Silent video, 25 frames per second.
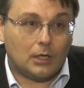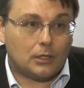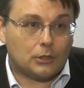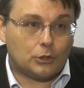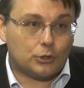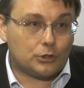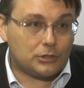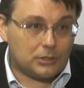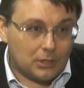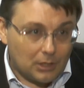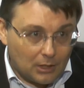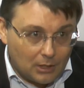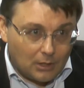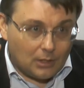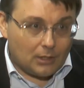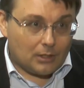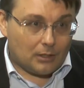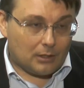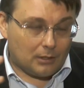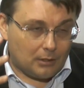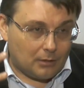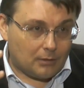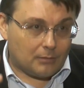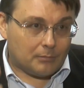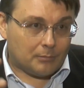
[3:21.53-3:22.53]
То есть
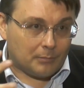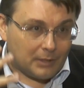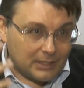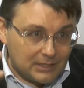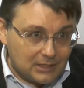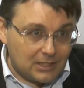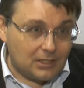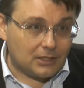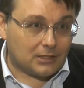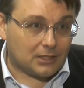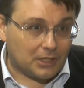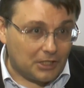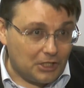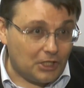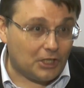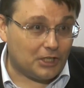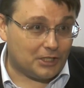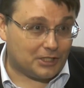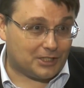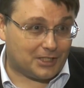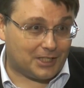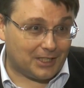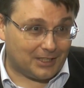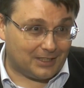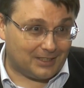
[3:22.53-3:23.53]
э, мозги-то
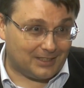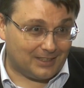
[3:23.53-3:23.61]
есть.